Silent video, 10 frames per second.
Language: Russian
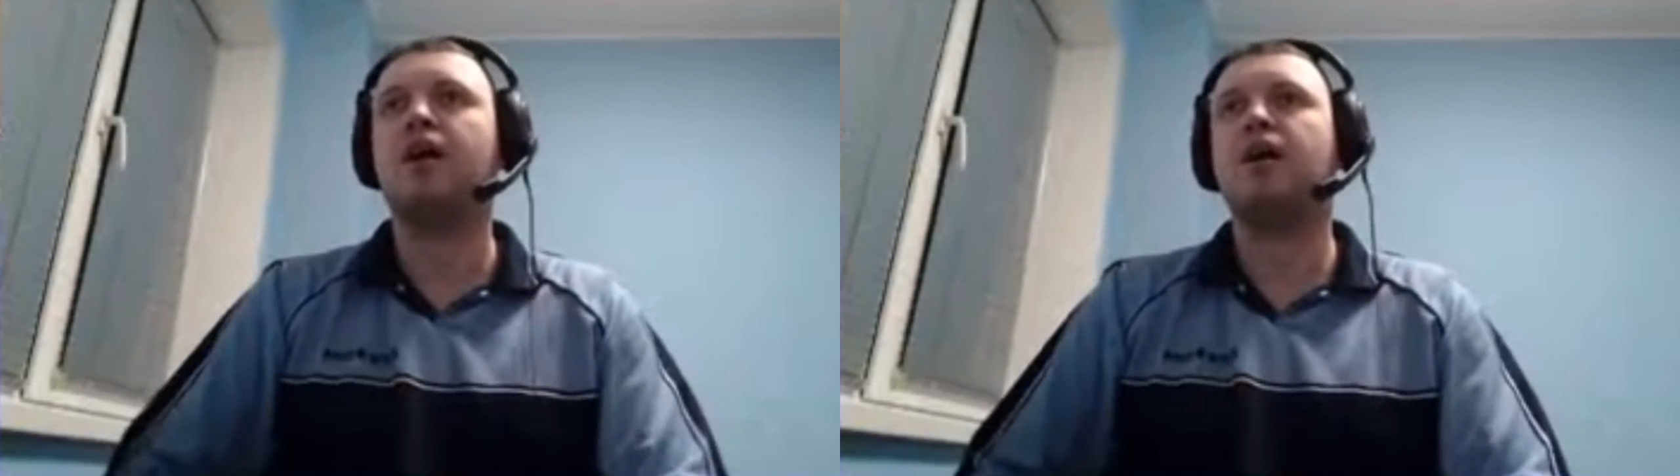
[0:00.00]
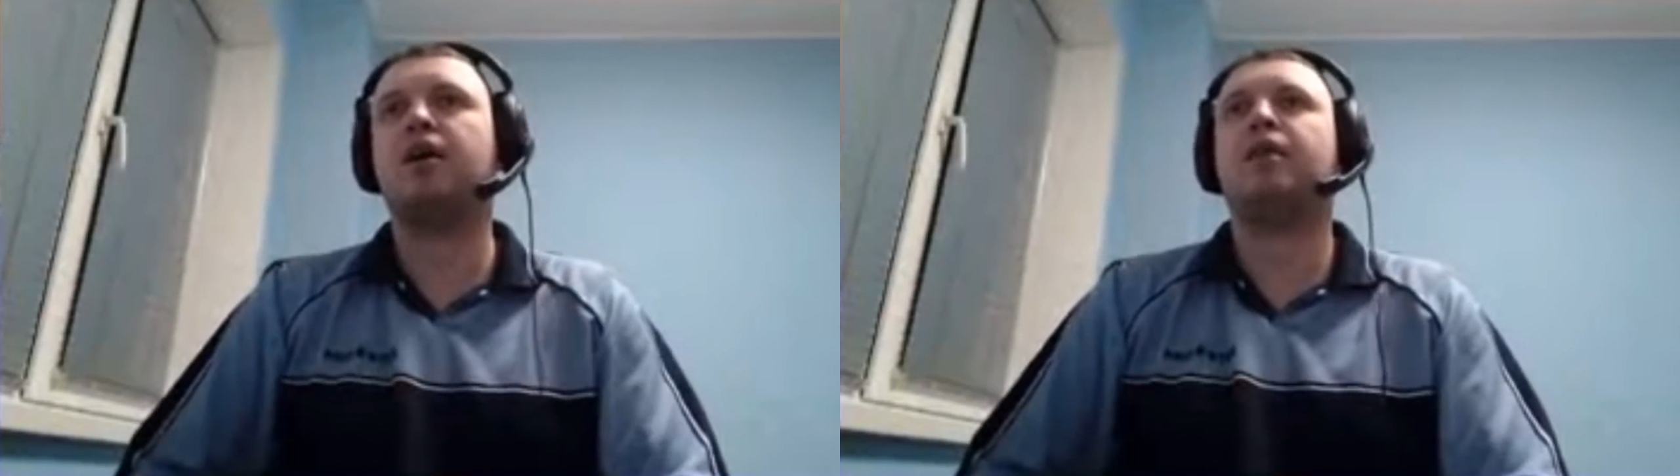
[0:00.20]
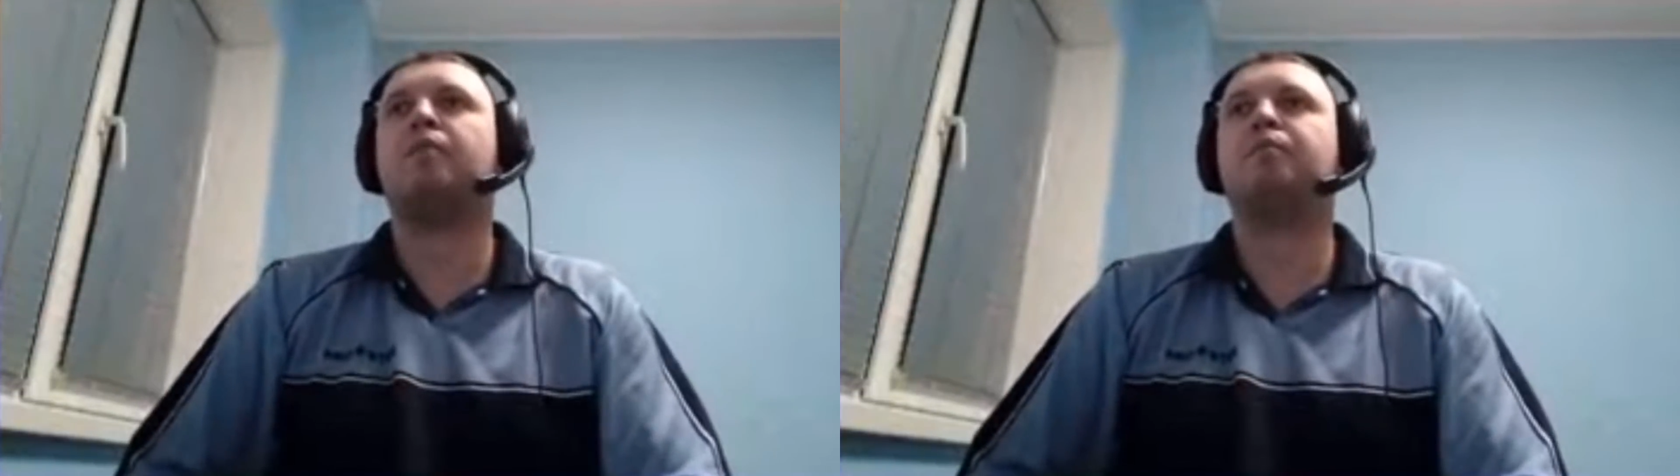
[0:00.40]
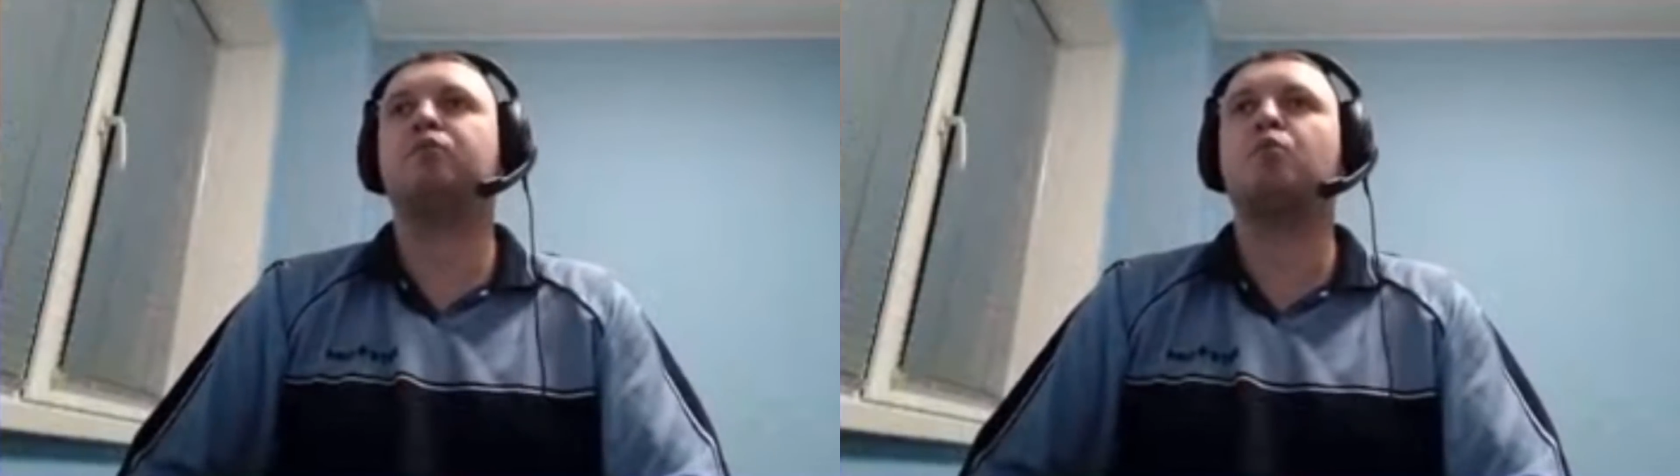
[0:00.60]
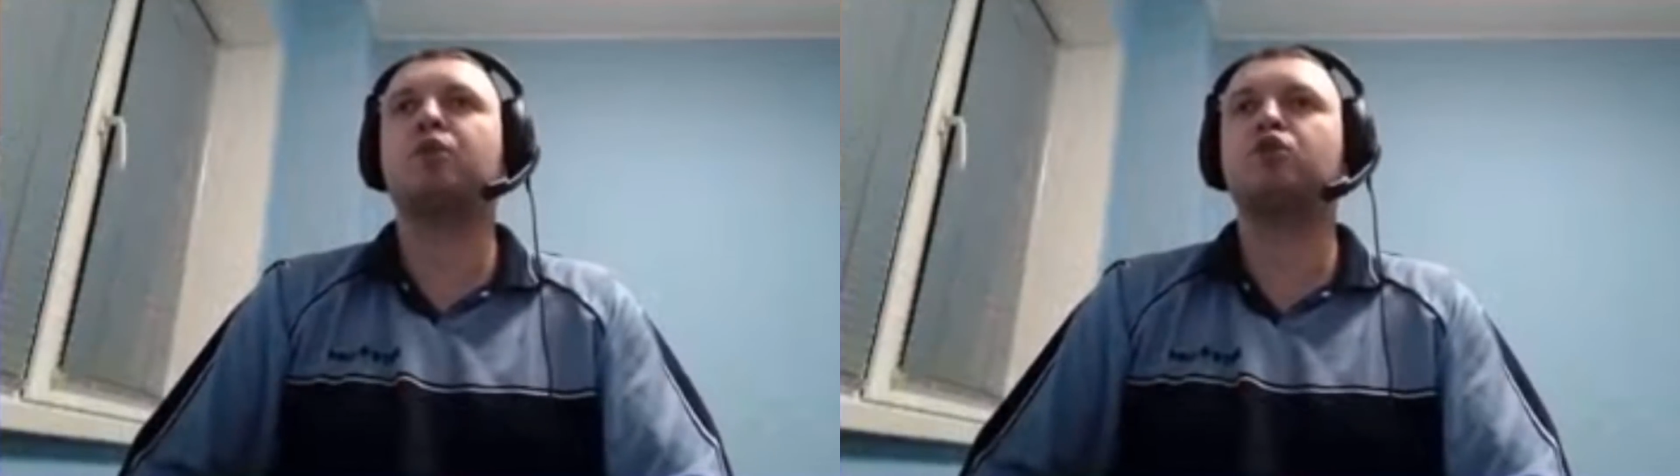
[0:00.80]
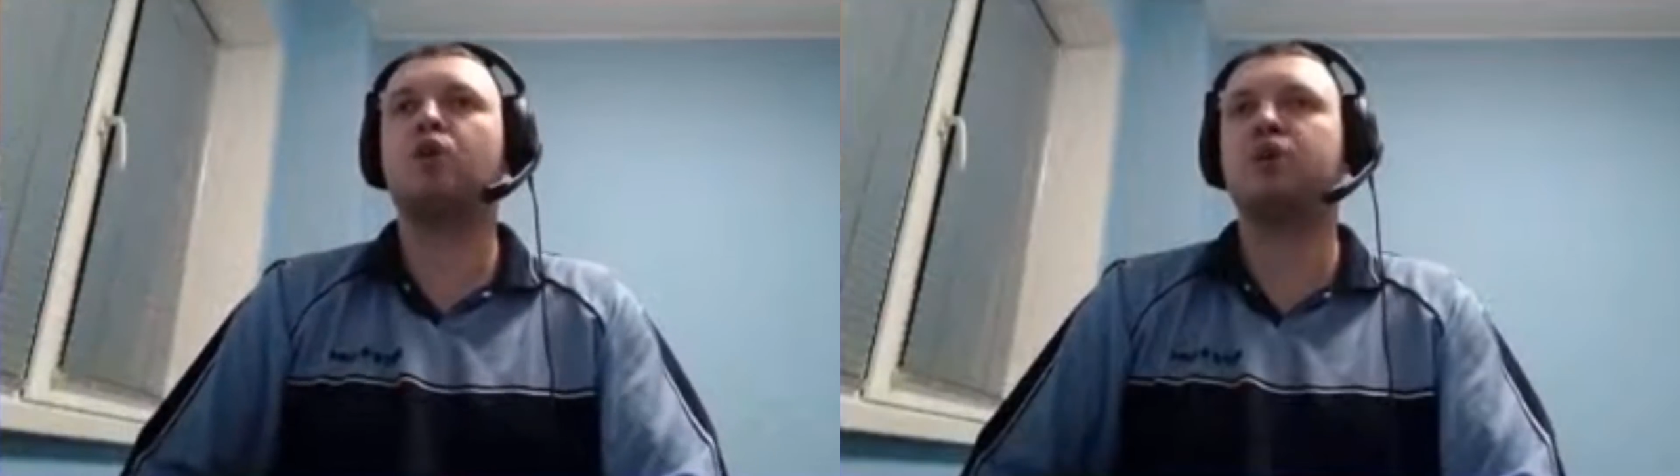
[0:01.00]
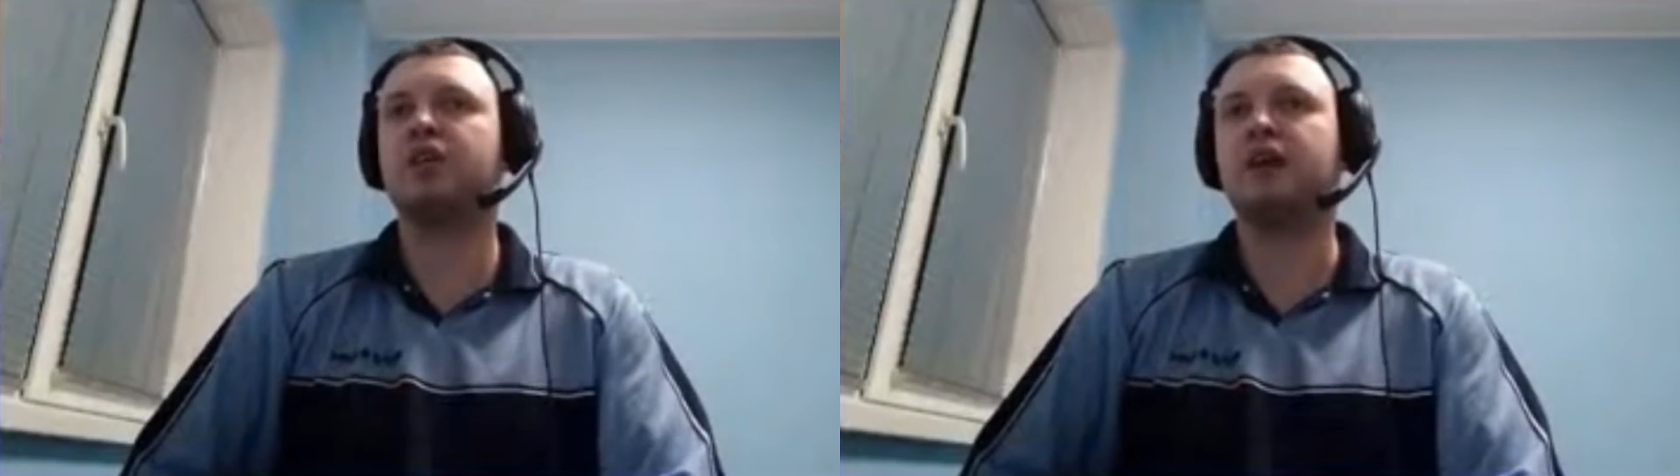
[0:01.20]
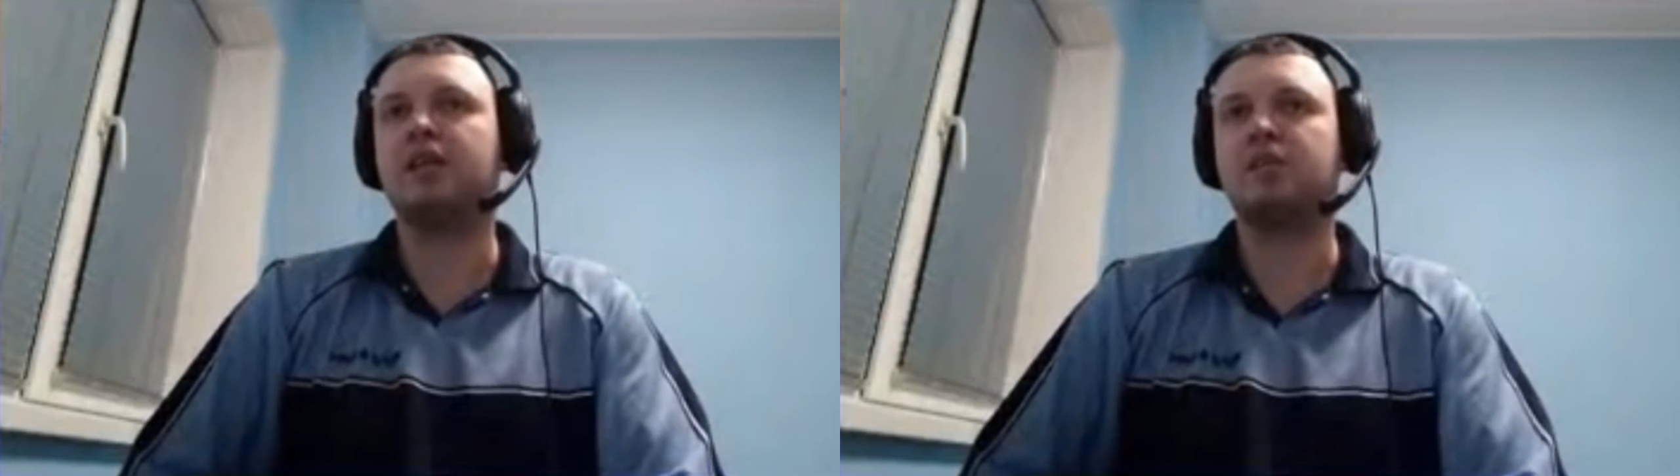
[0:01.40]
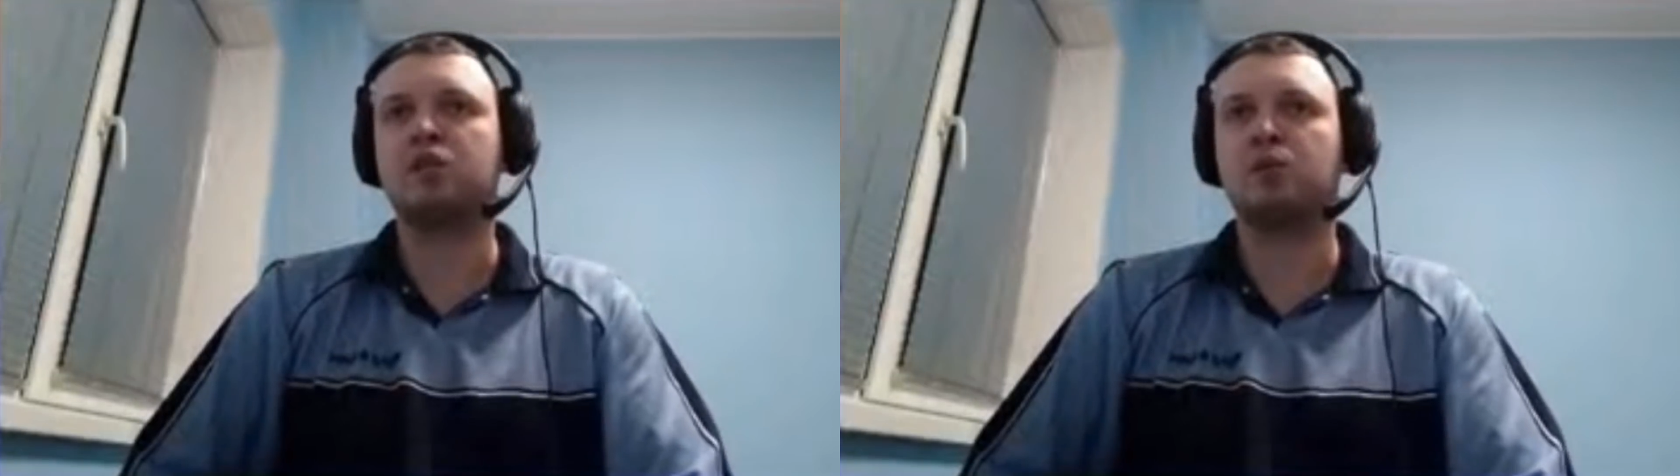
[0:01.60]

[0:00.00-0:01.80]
я, ну, придумал гениальный способ